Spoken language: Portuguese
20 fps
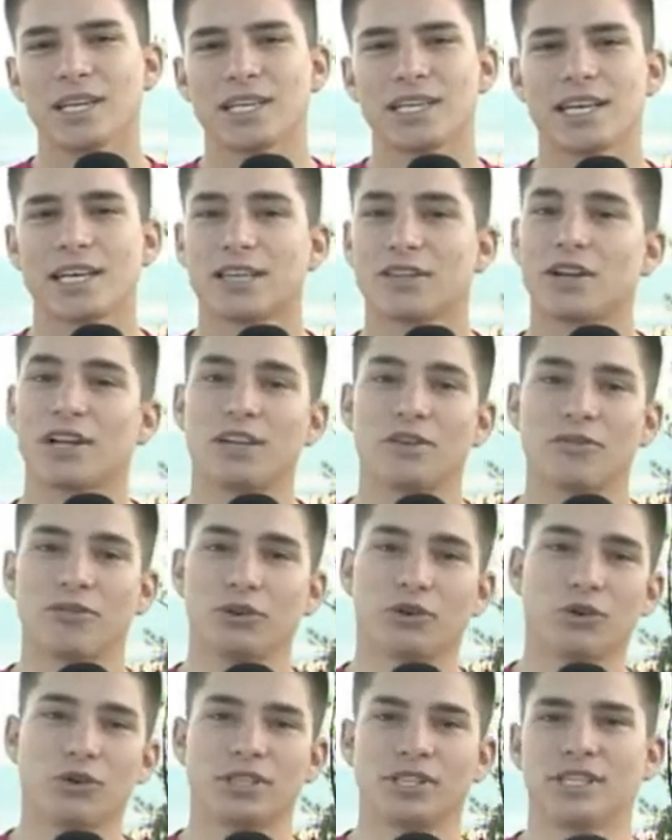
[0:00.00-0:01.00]
E aquilo ali
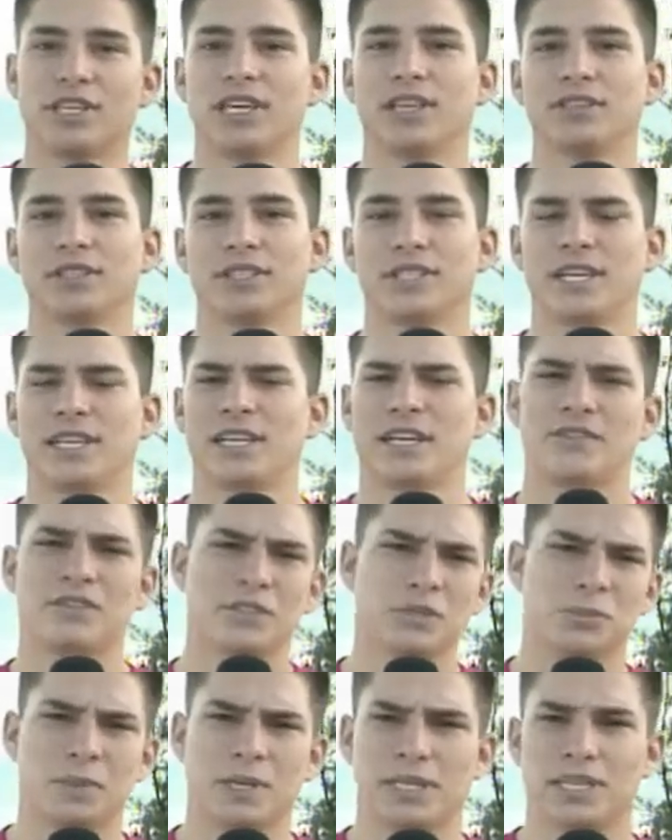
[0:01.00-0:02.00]
fui gostando e treinava
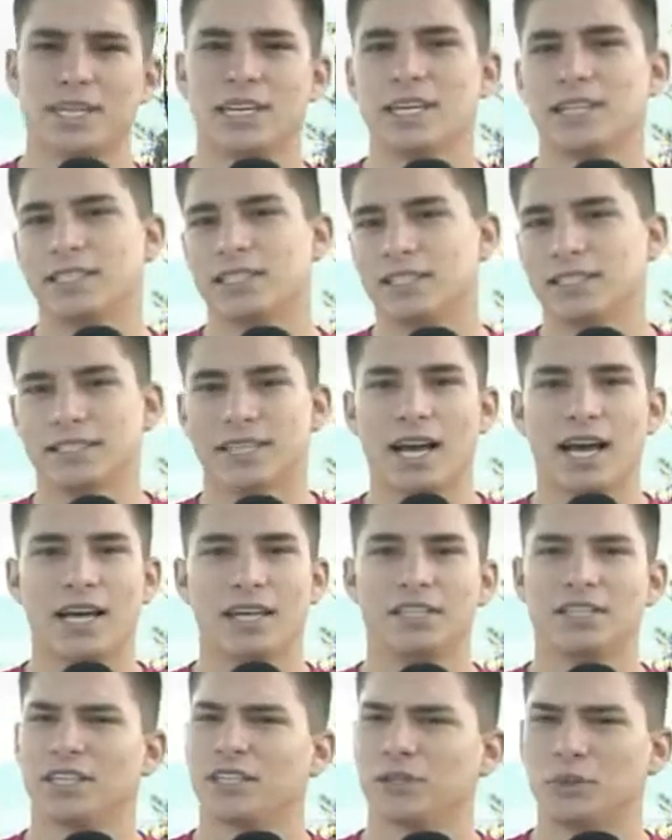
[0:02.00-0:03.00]
de manhã, de
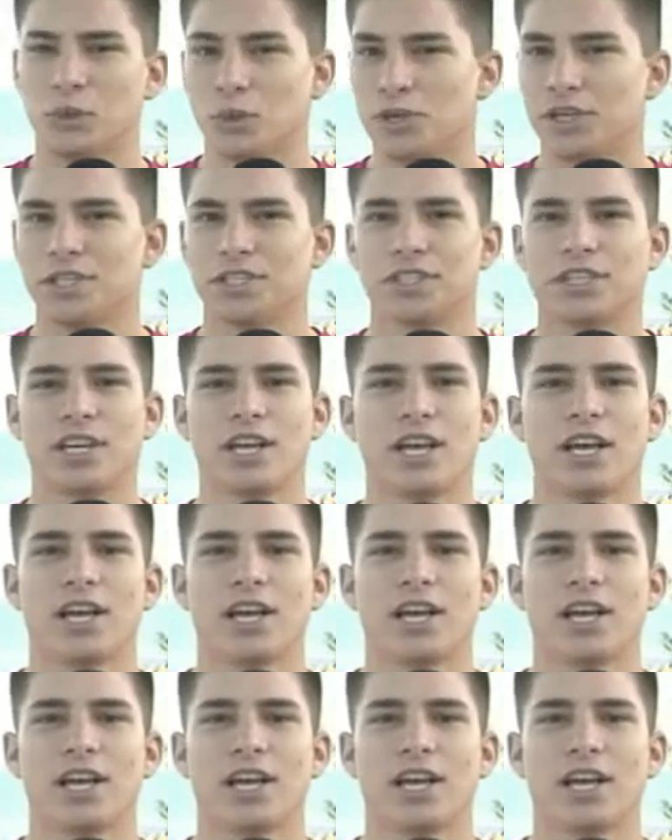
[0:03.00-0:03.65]
tarde, à noite.